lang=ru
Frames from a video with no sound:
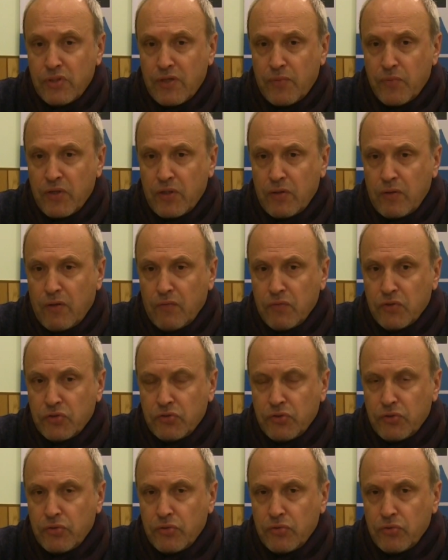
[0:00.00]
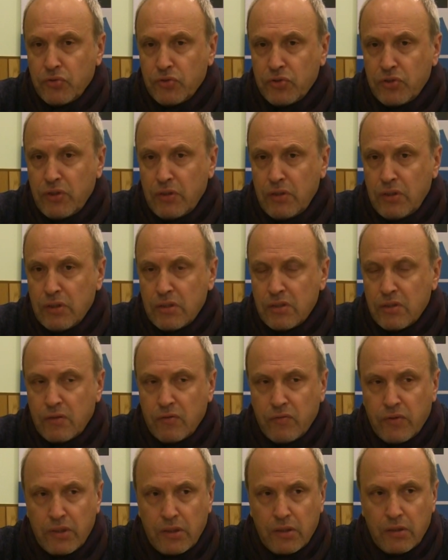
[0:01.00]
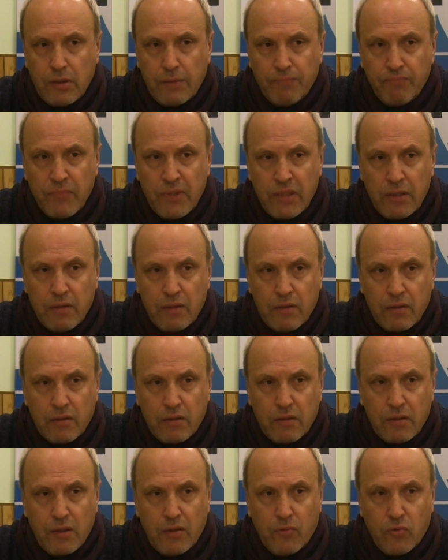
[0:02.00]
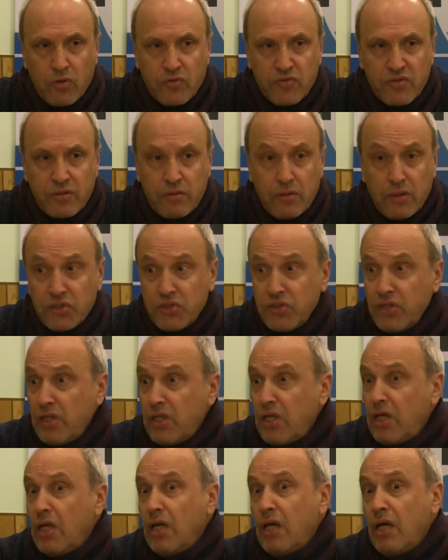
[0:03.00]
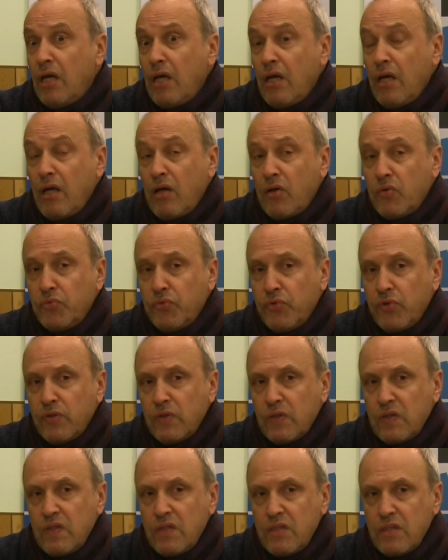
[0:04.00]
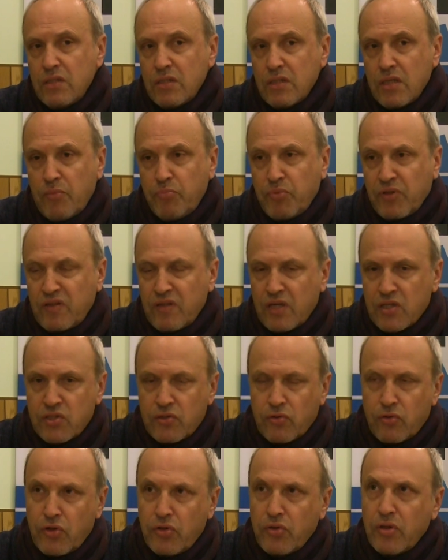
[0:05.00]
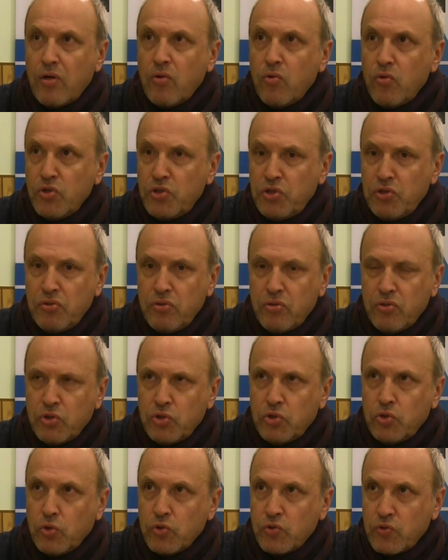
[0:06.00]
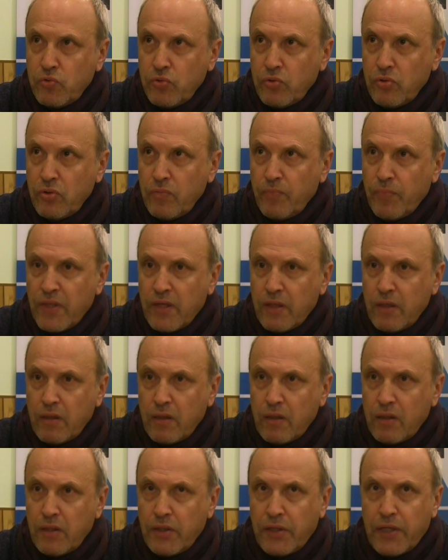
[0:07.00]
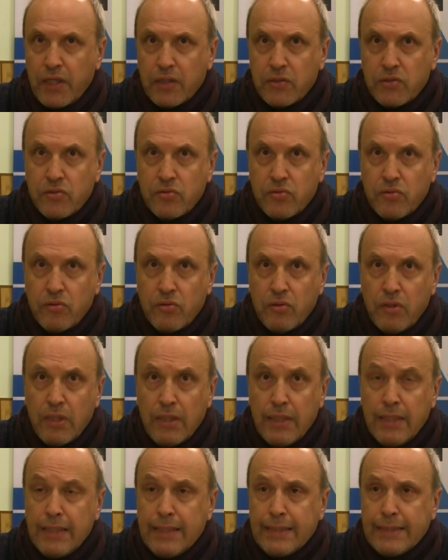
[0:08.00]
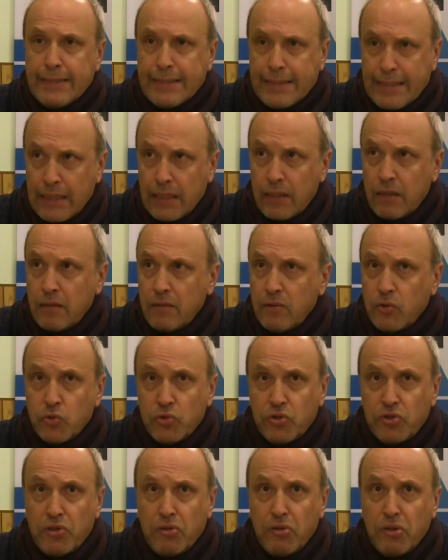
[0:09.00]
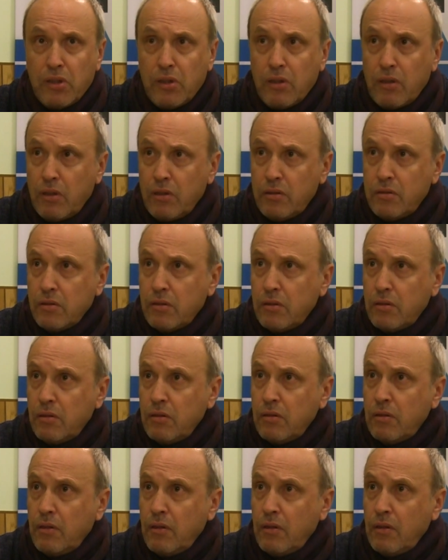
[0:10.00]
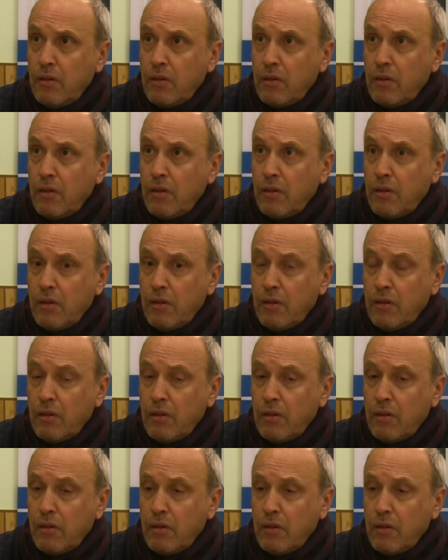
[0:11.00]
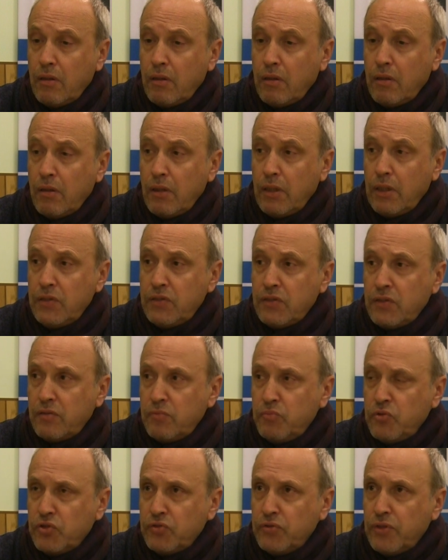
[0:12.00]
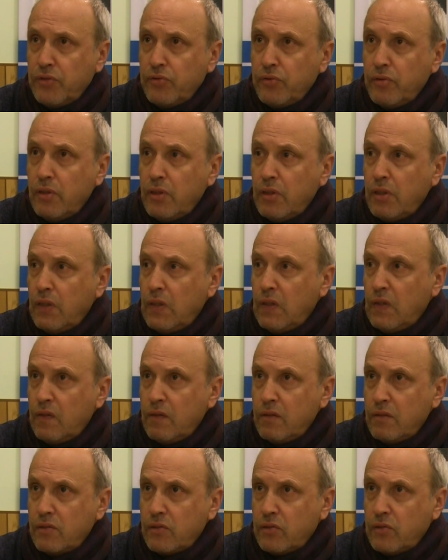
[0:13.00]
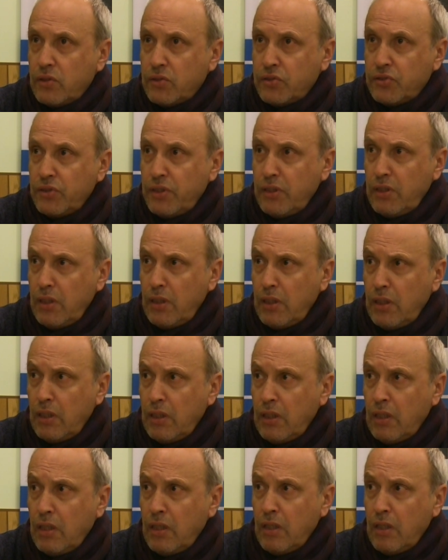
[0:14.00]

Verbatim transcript: Самое главное, что это нарушение целого ряда договоров, соглашений. Вот. И Запад настроен на очень жесткую э, реакцию на нарушение этих, э, этих международных соглашений